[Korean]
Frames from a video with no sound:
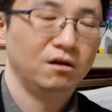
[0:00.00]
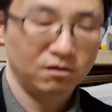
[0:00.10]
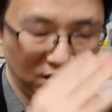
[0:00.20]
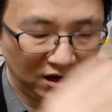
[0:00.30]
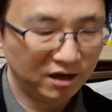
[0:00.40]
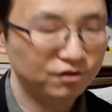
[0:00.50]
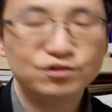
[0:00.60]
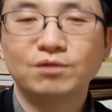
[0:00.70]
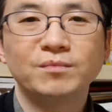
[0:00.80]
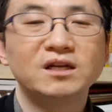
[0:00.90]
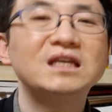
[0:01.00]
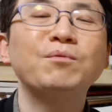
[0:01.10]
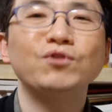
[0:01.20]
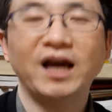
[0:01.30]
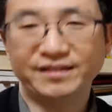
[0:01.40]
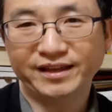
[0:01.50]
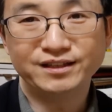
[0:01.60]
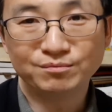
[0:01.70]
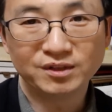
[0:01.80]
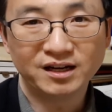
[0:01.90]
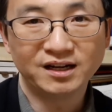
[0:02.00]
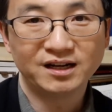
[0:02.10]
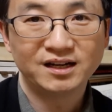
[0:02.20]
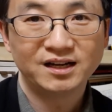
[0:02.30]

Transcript: 아, 이건 정말 기본이 안 돼 있는 겁니다.